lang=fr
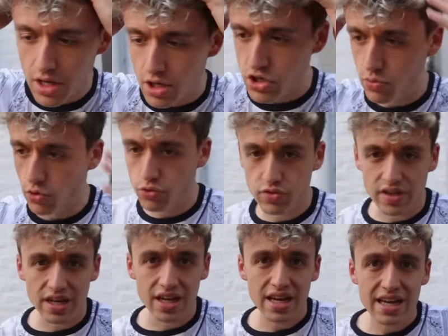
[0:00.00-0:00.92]
Je m'en
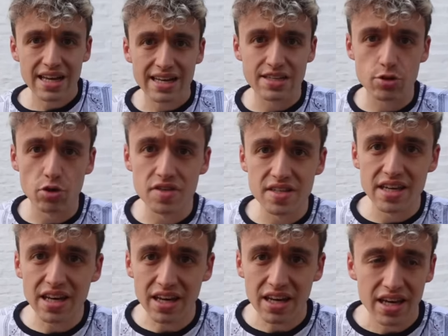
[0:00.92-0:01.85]
doutais. La
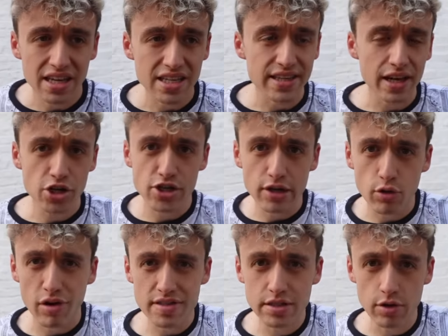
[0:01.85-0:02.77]
sorcière, hier, je l'ai
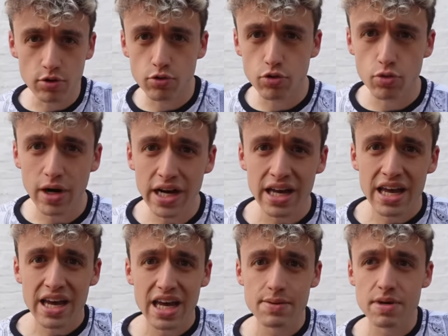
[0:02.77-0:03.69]
croisée dans le couloir.
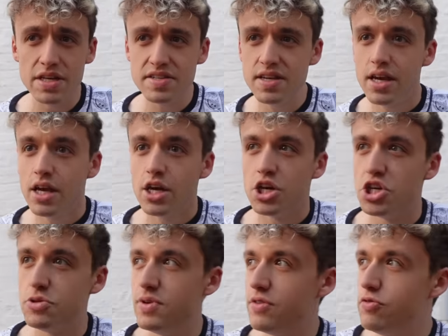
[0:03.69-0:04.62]
Elle m'a dit
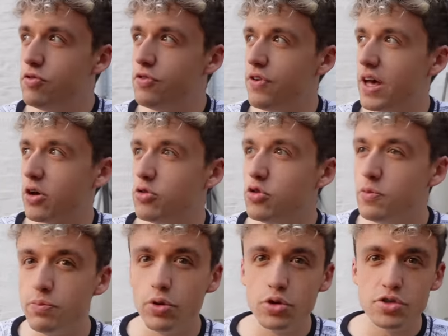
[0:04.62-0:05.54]
Je vais vous faire une
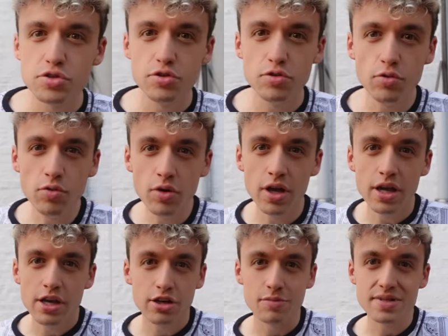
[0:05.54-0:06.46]
potion.
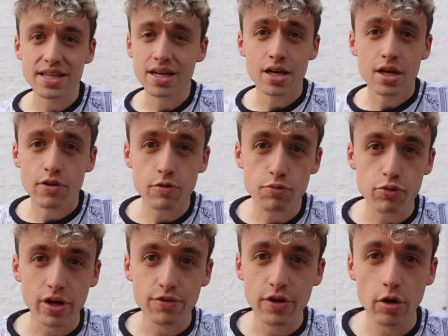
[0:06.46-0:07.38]
Comme ça, vous
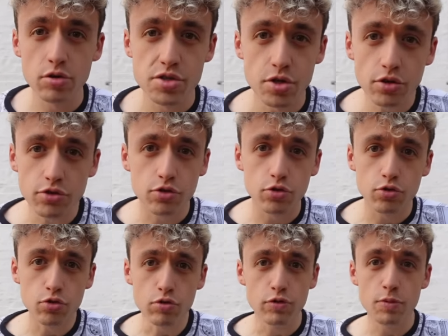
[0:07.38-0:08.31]
pourrez faire en sorte que
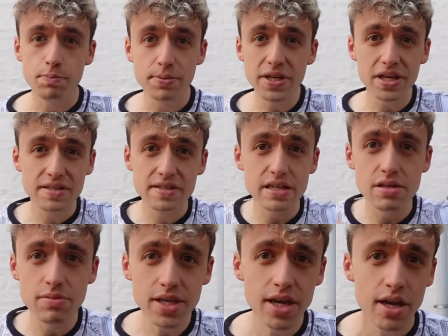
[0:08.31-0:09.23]
tous vos pires
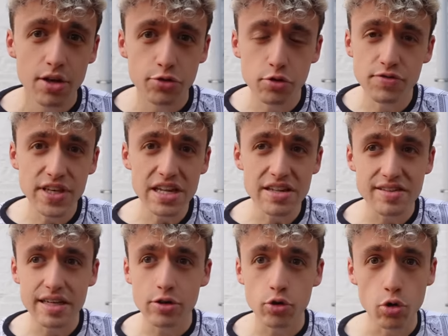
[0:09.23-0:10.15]
ennemis deviennent
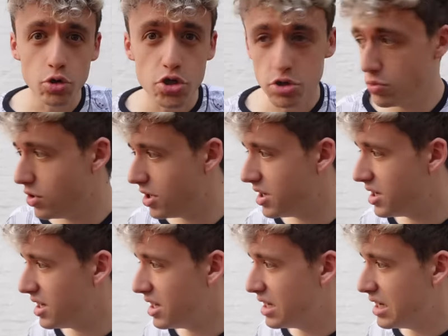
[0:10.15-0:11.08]
des cochons.
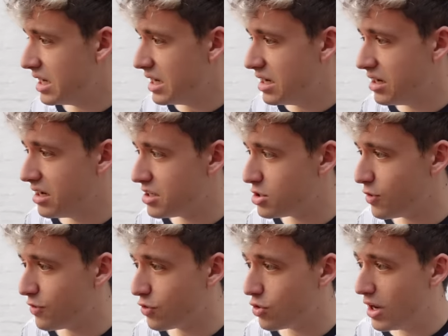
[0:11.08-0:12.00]

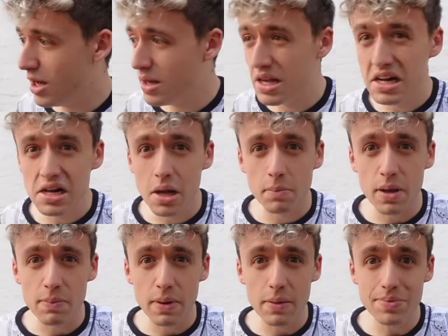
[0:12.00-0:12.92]
Sauf que là,
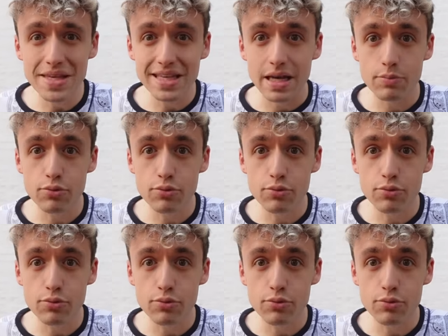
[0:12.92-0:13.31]
Peppa Bink a